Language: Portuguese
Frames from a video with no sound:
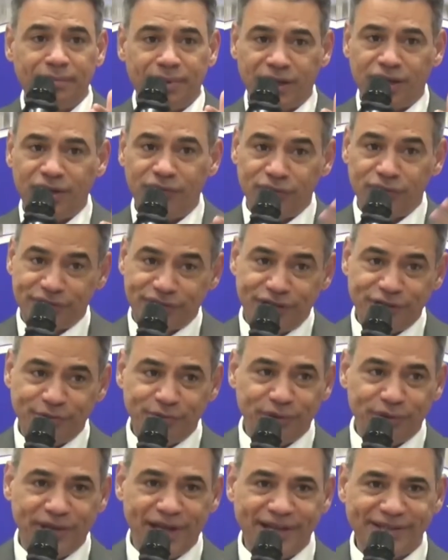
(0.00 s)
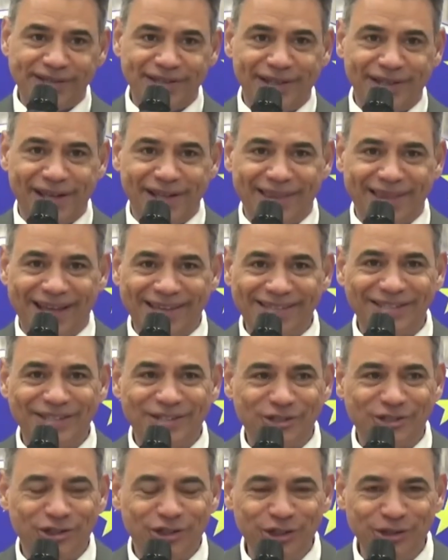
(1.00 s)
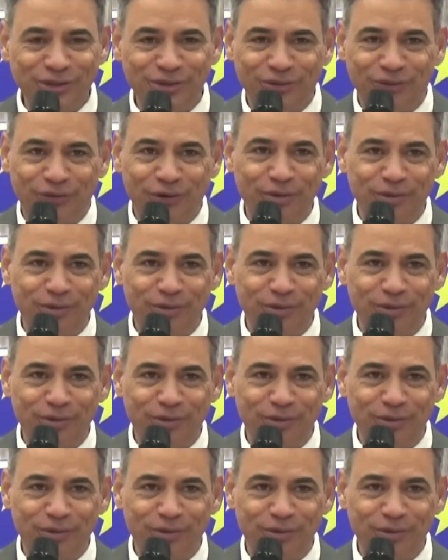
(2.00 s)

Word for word: para que vocês pudessem estar né, tá assistindo,